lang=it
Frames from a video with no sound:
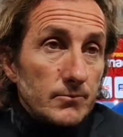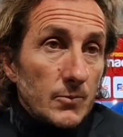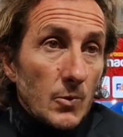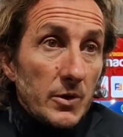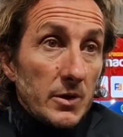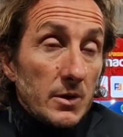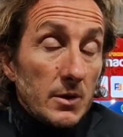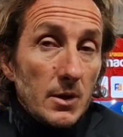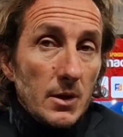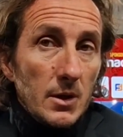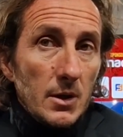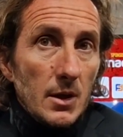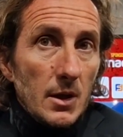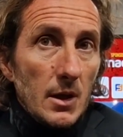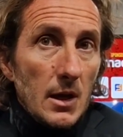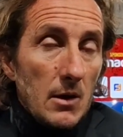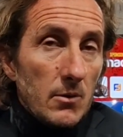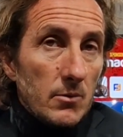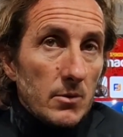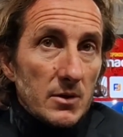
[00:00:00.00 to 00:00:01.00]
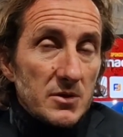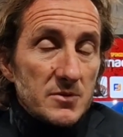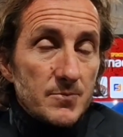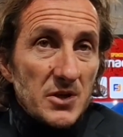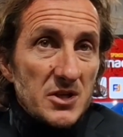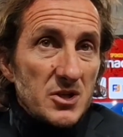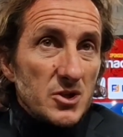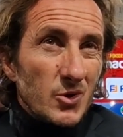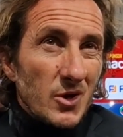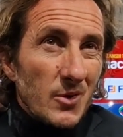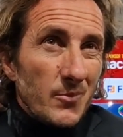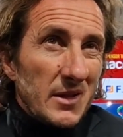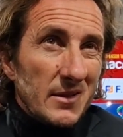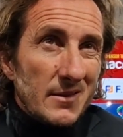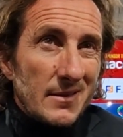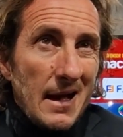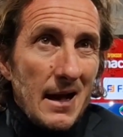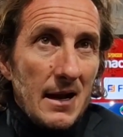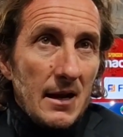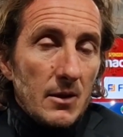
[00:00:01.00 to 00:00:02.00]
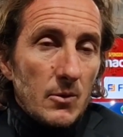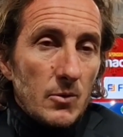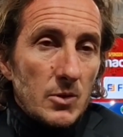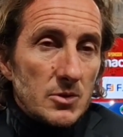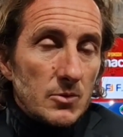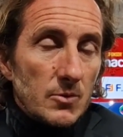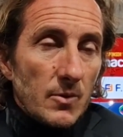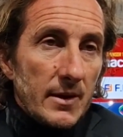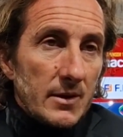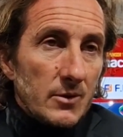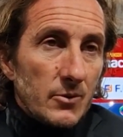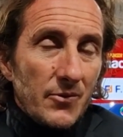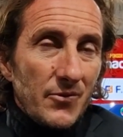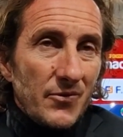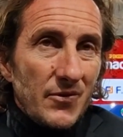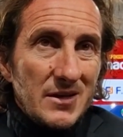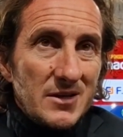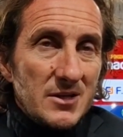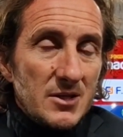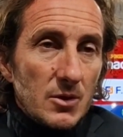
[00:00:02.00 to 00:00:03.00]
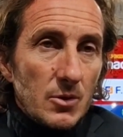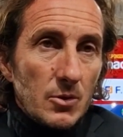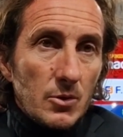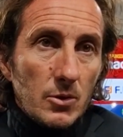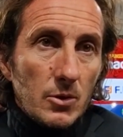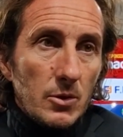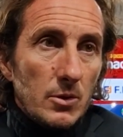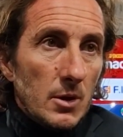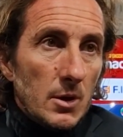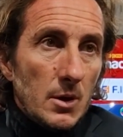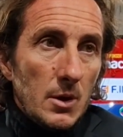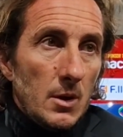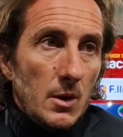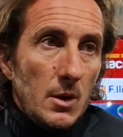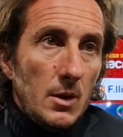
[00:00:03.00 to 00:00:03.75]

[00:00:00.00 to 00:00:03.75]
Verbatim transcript: quindi ha uno spessore mentale in questo momento è fisico,